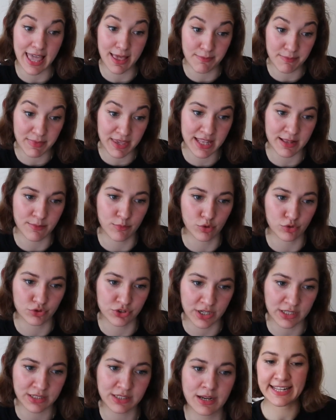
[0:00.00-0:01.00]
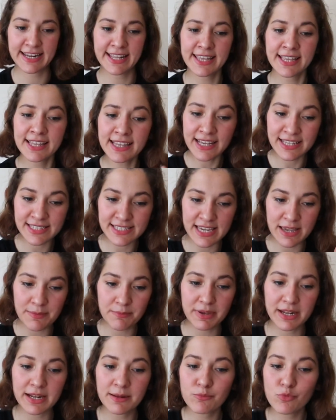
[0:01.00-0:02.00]
eminim olacaktılar. E, yalan
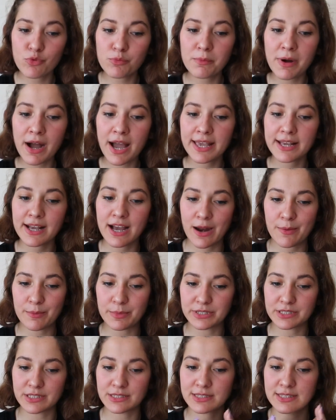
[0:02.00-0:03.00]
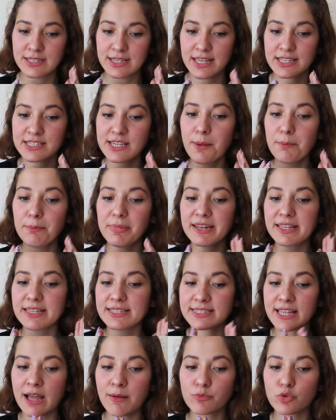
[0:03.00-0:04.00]
Çemberi Mumbai karmaşasında geçen bir
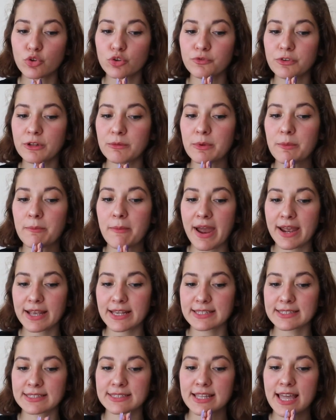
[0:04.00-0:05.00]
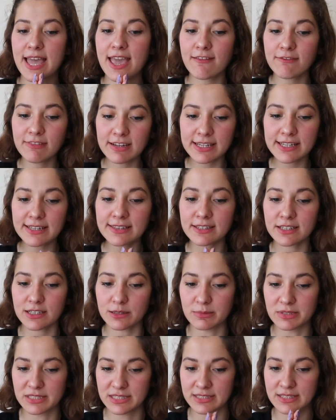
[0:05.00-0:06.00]
gizem dolu filmin merkezinde evliliğin
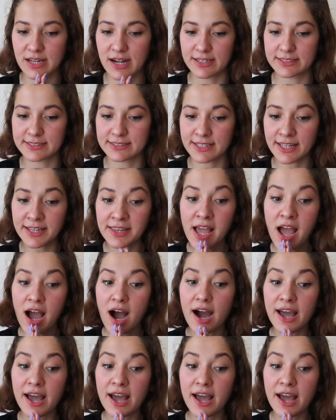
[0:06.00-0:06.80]
dağılmasının ardından